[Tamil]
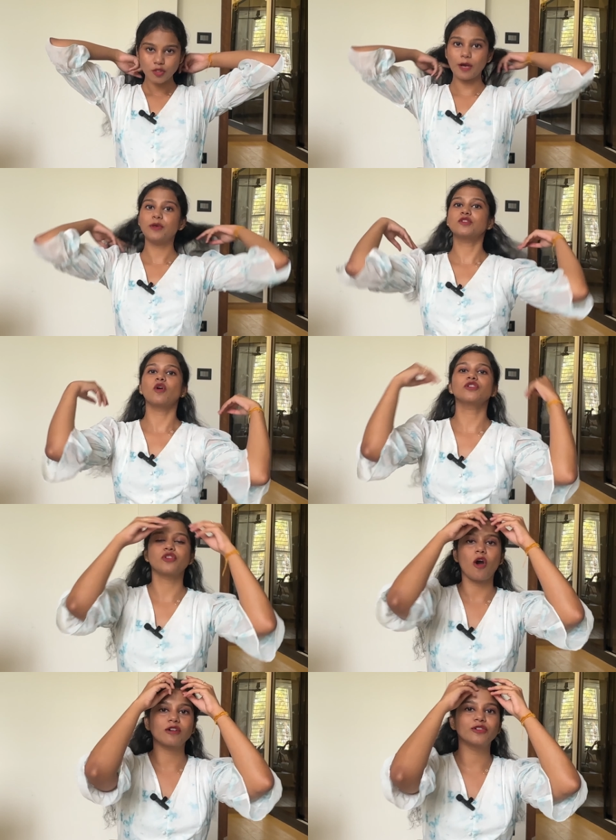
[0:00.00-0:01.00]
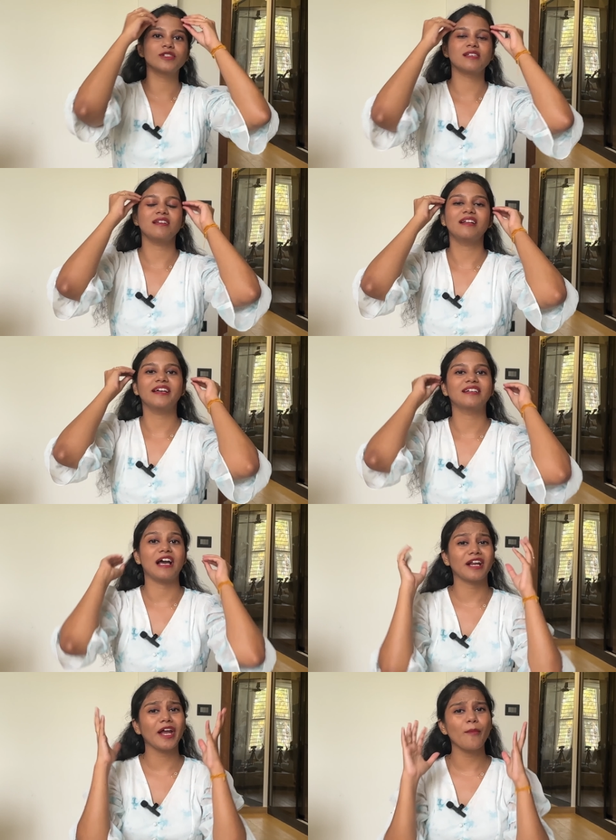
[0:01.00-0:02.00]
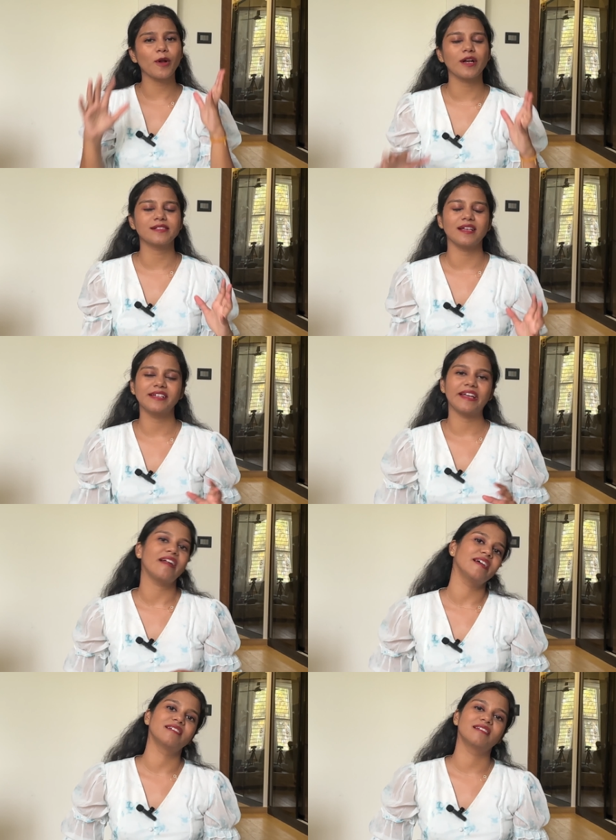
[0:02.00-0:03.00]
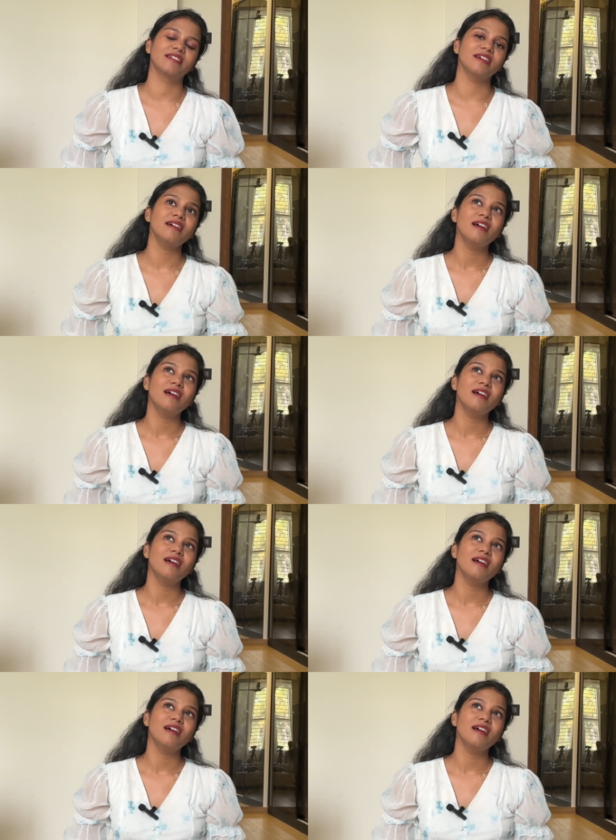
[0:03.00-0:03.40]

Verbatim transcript: ஸோ ஐ வாஸ் சோ ஷாக் டு சி லைக் நிறைய ப்ராடக்ட்ஸ் ஐக்கியாவில் இருந்தது